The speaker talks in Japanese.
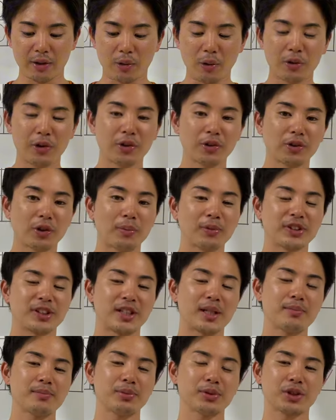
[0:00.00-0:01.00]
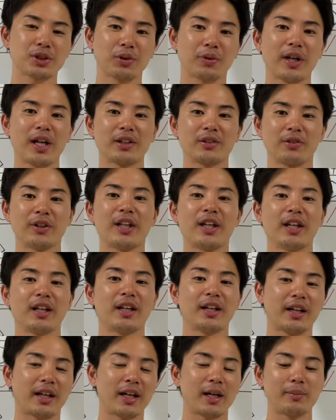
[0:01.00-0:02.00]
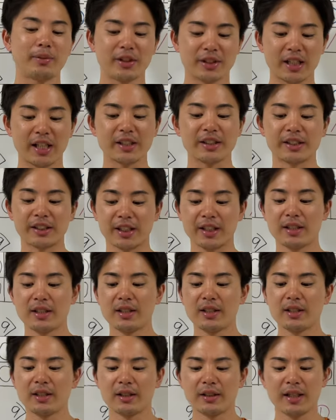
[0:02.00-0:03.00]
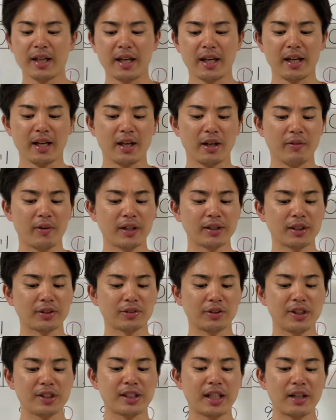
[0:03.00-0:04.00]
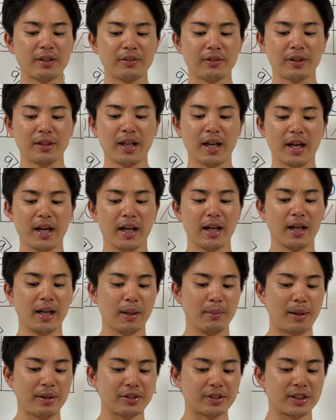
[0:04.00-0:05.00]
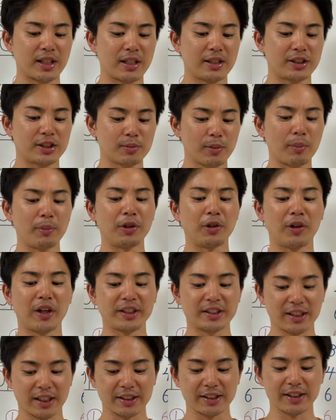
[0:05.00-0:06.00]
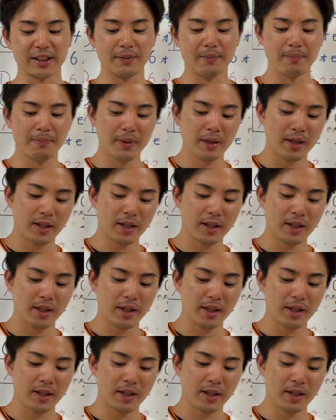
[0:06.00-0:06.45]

あ5球とも全部ストレートに、え空振り三振。で、えー、1アウト2、3塁で、え丸選手も見逃し三振。